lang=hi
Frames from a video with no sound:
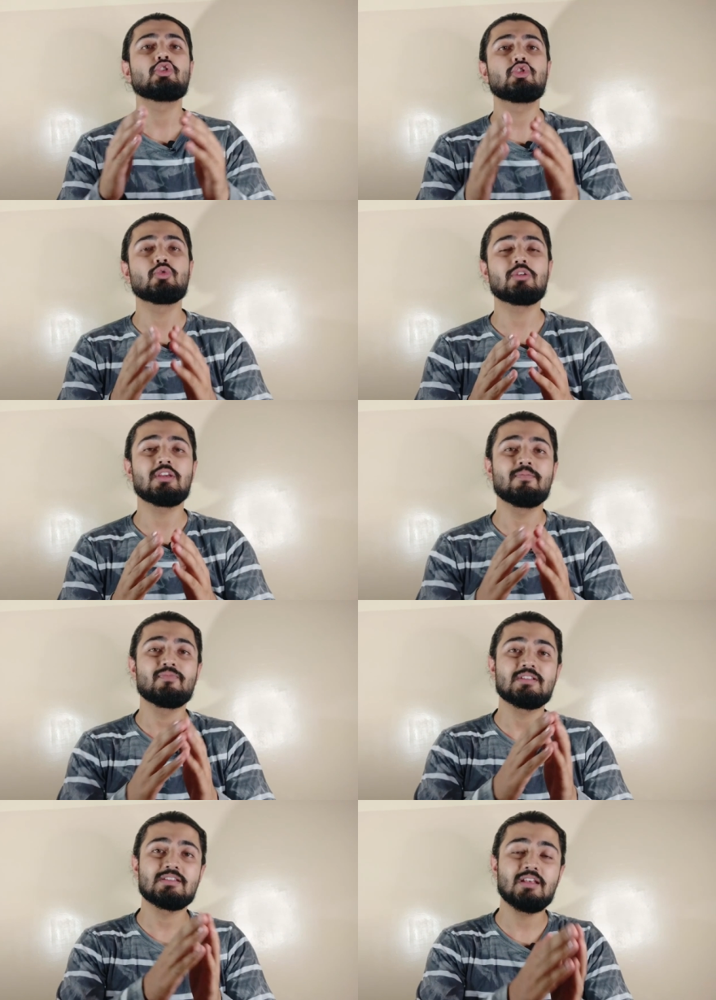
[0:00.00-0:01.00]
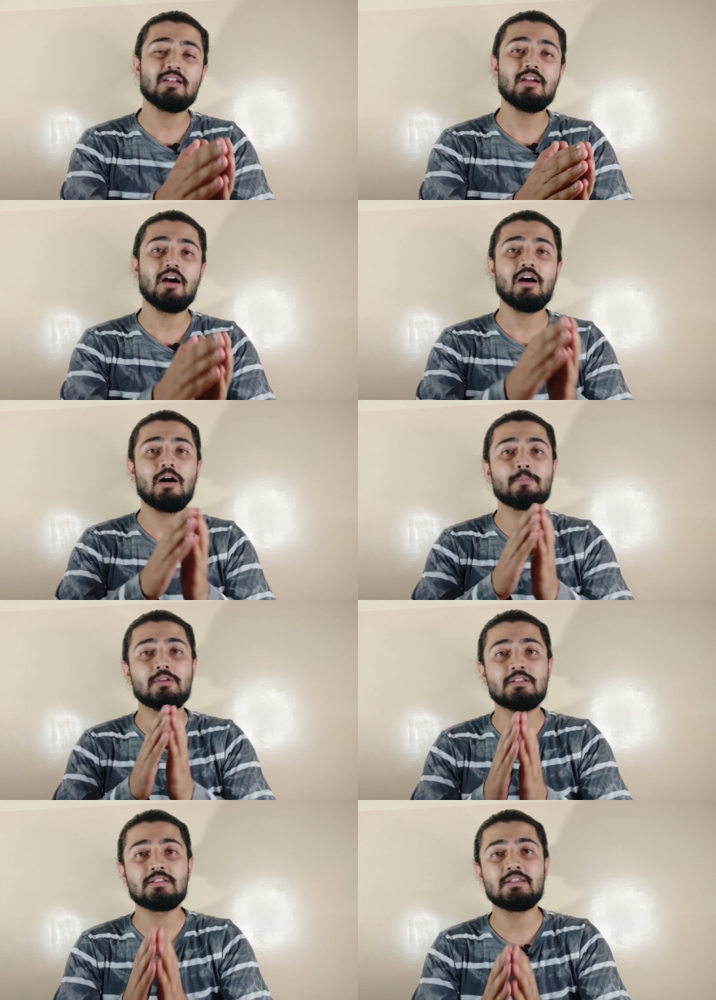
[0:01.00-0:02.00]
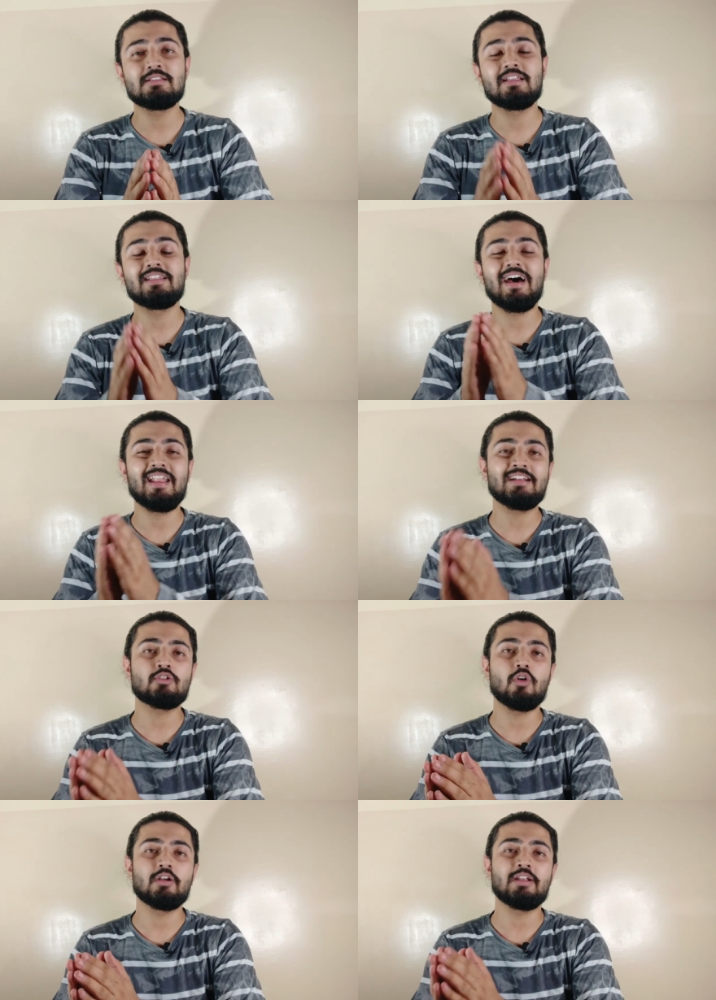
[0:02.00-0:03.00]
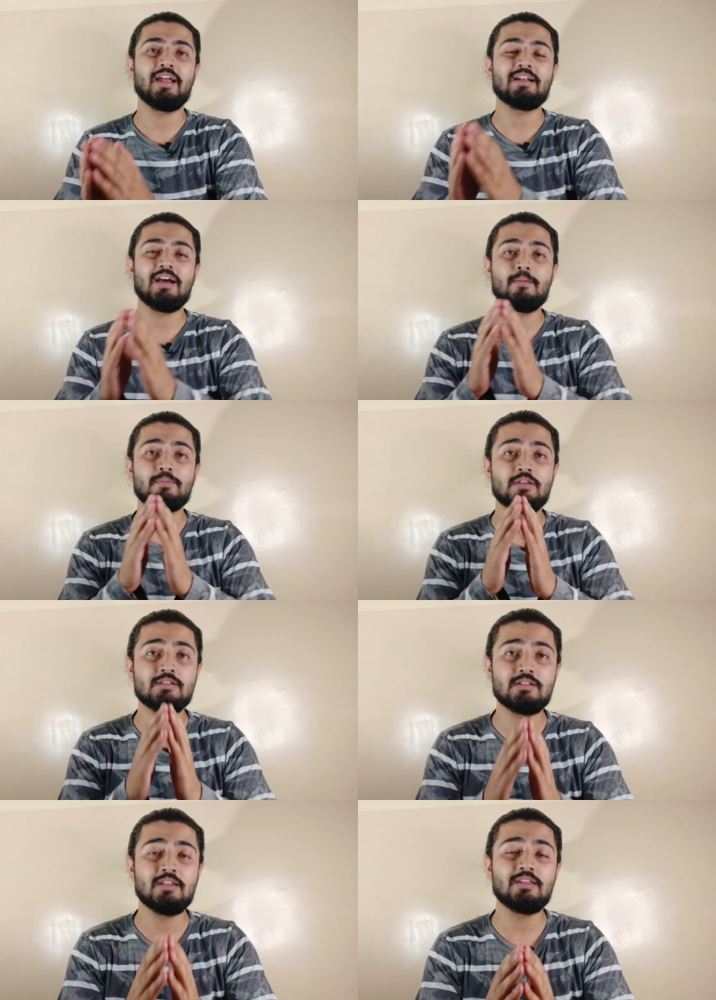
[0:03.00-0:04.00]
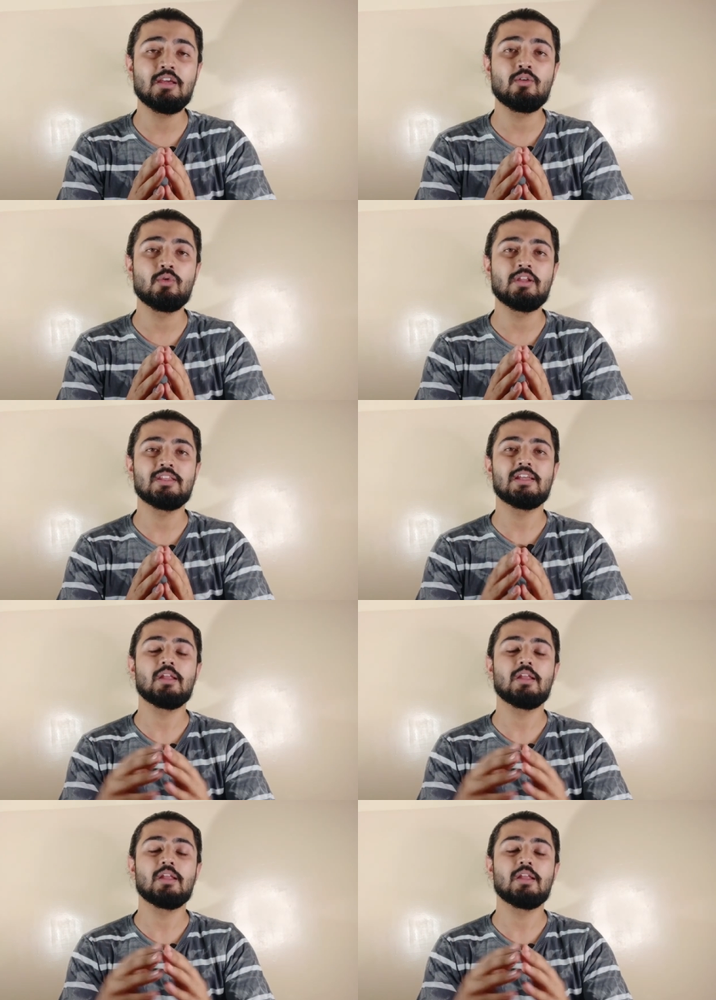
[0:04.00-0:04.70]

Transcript: क्योंकि सन का आपकी स्किन से डायरेक्ट कांटेक्ट आपकी स्किन केयर रूटीन के